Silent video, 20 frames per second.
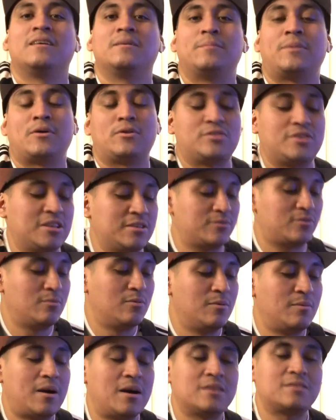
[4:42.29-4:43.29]
Pero si es
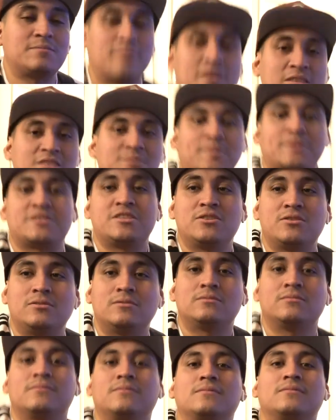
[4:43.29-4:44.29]
como más, más despacito,
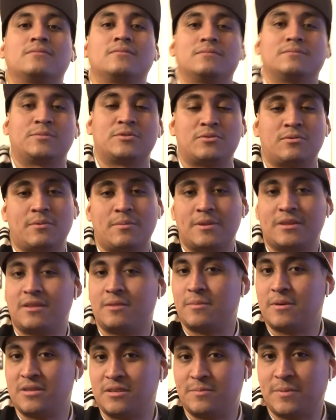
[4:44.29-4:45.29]
pues obviamente
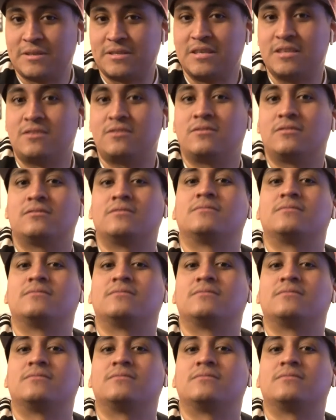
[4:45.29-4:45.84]
más despacito.